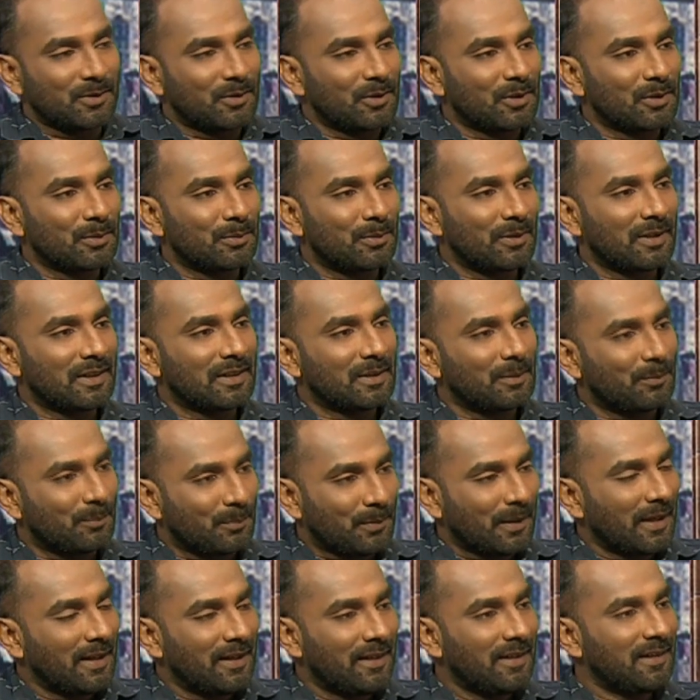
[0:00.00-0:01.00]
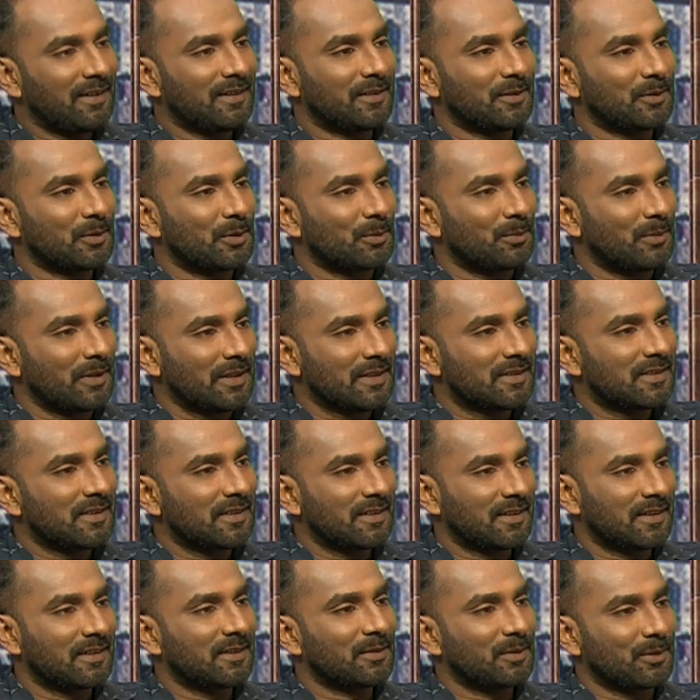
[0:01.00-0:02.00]
சொன்னது போல் இந்த பல் ஒரு
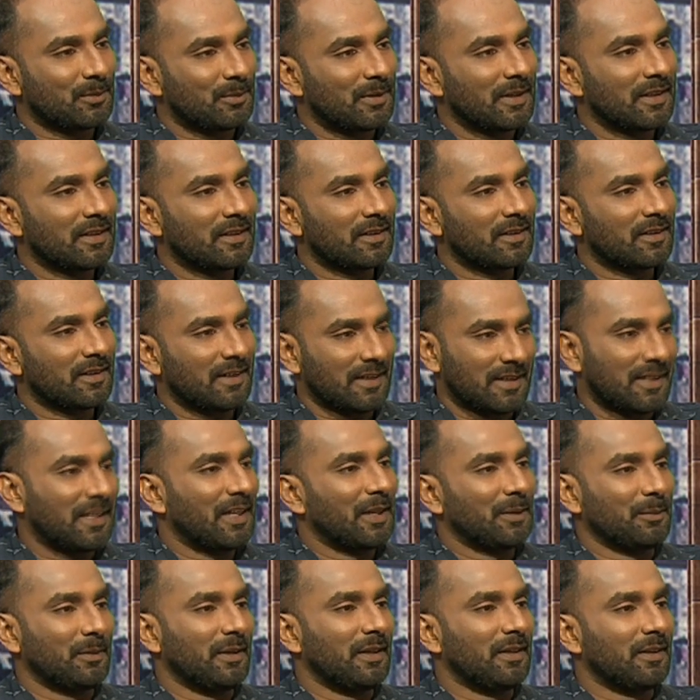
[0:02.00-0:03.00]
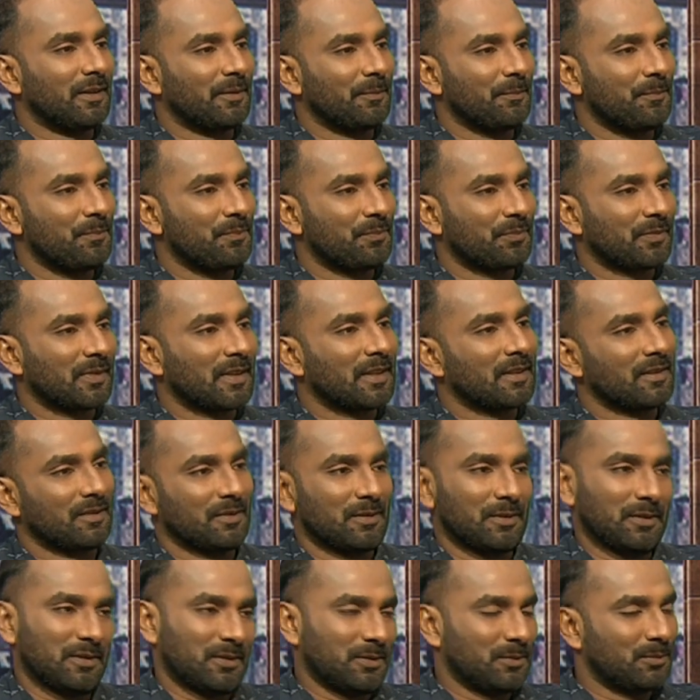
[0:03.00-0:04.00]
மனுஷனுக்கு ஒரு மனிதனுக்கு கட்டாயம் இல்லையா
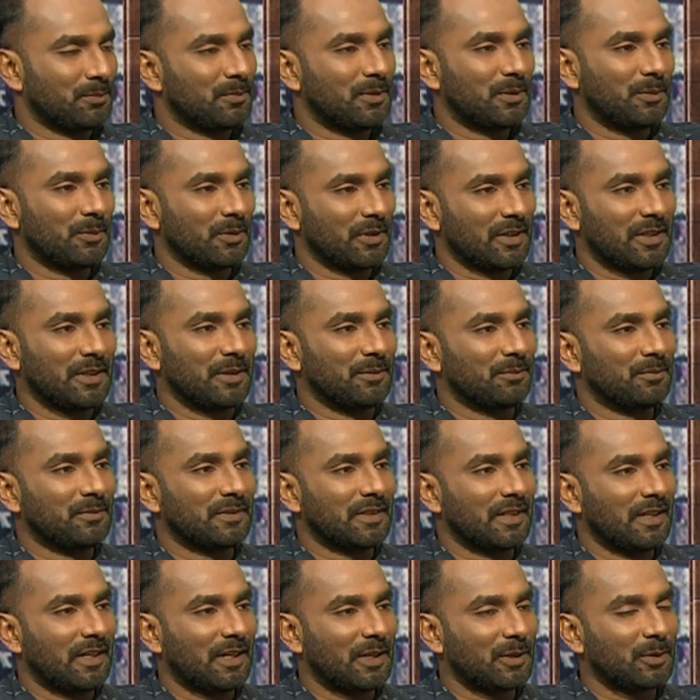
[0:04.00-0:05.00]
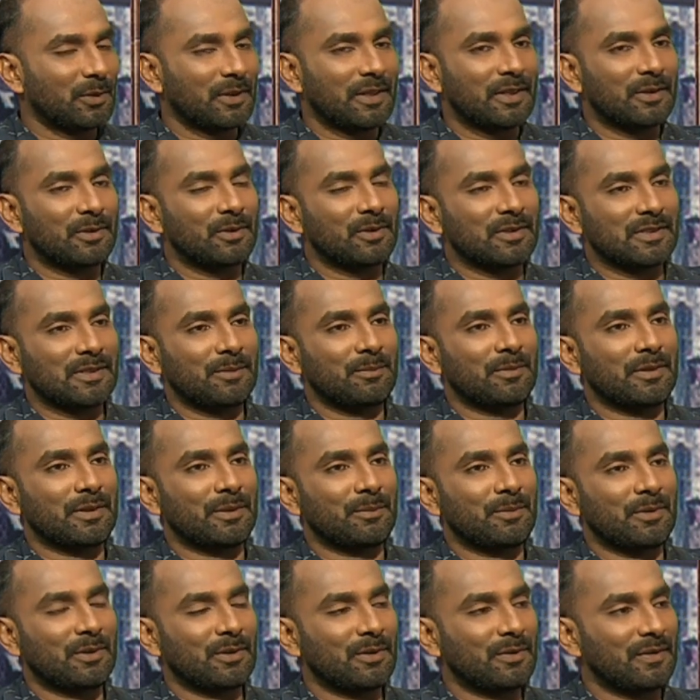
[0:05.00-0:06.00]
ஆமாங்க ரொம்ப முக்கியம் இந்த ஆரோக்கியத்தோட
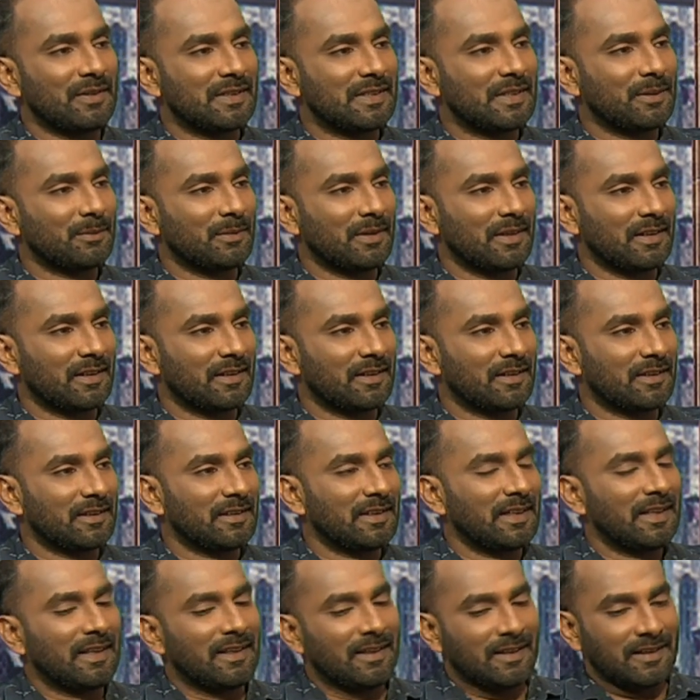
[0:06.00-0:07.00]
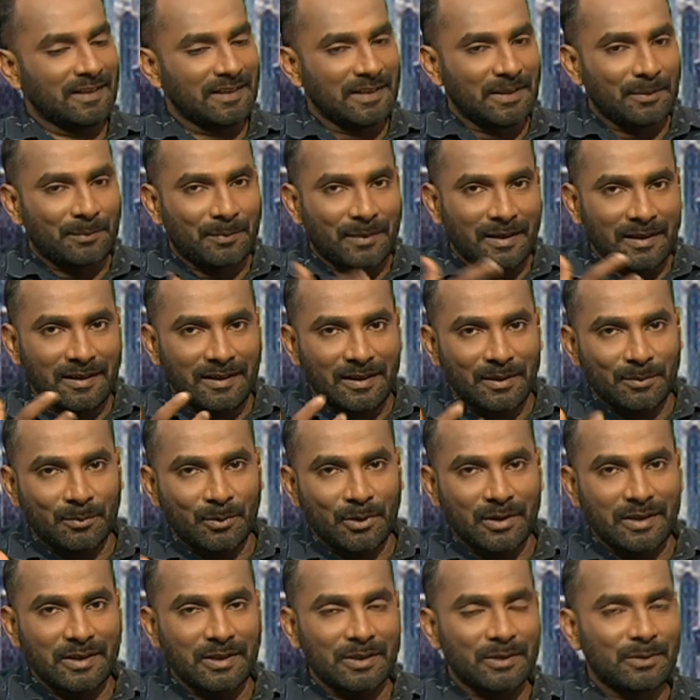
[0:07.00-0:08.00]
சம்மந்தப்பட்ட ஒரு விஷயமா இருக்குது இந்த பல்லிட
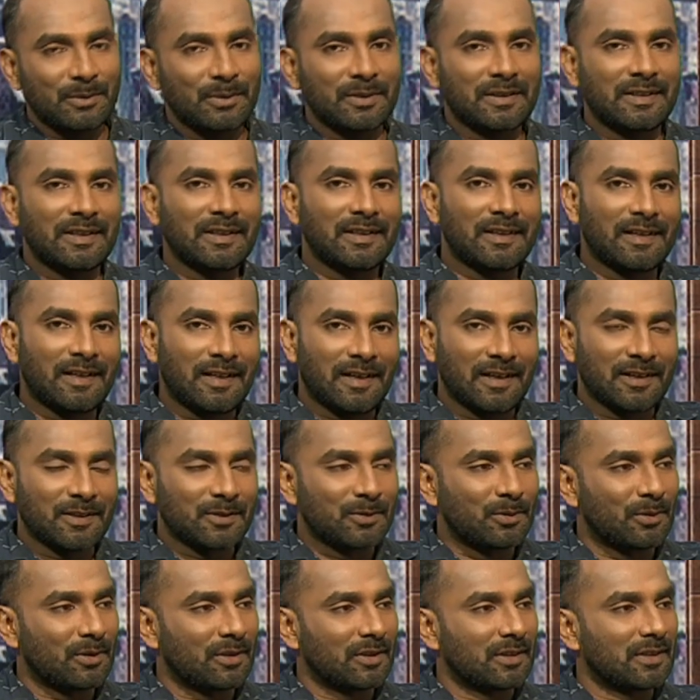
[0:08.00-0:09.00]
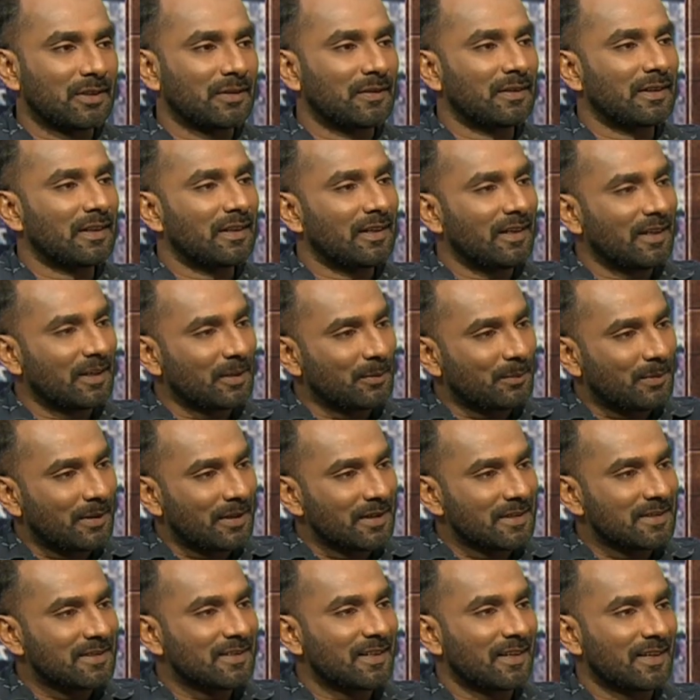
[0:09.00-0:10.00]
முக்கியத்துவத்தை நாங்கள் சொல்கிறத விட நாங்கள்
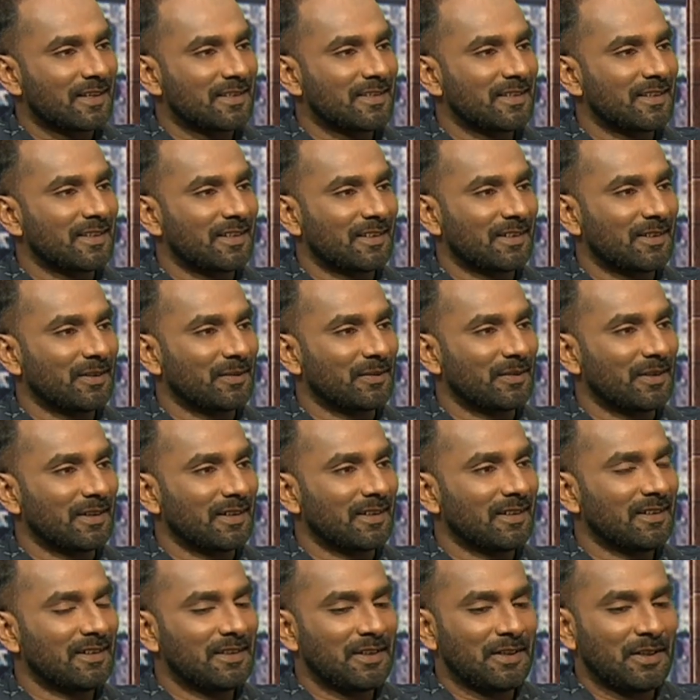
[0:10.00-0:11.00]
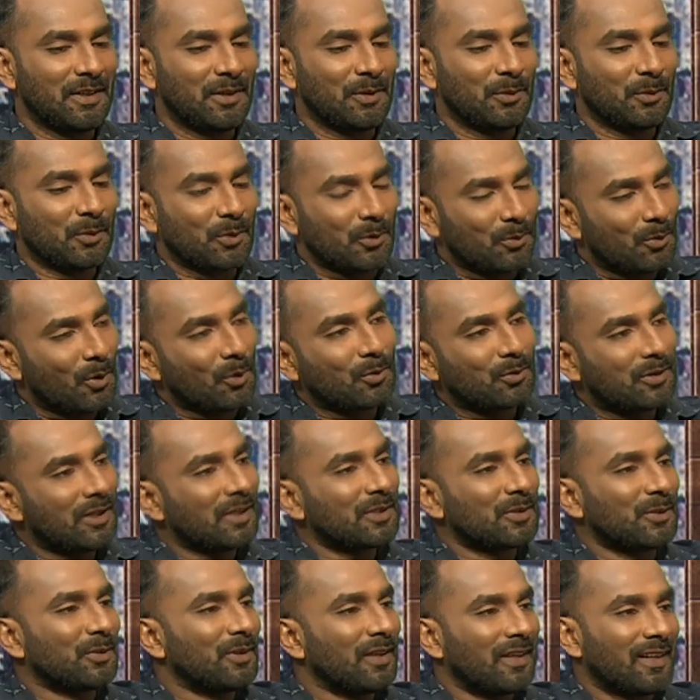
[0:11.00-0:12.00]
படித்து அறிஞ்சிக்கிறத விட ஒரு
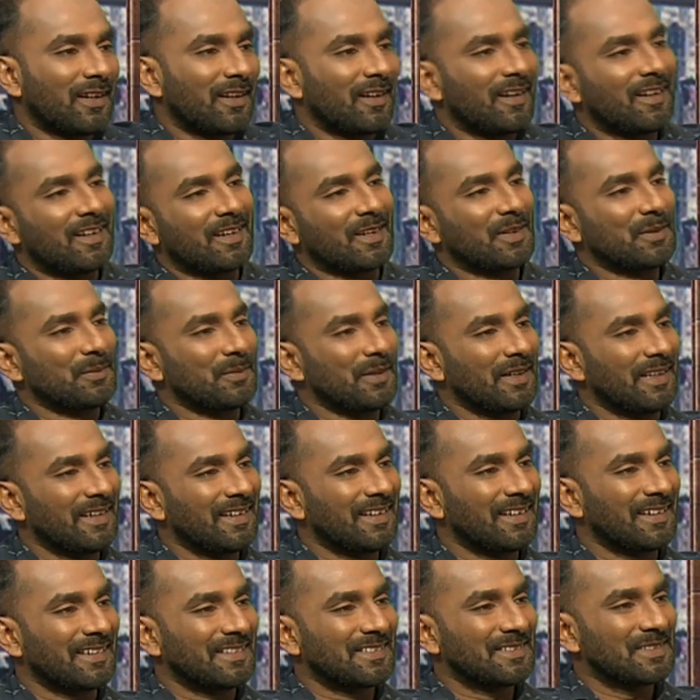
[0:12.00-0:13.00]
டாக்டர் சொன்னால் நல்லா இருக்கும் இல்லையா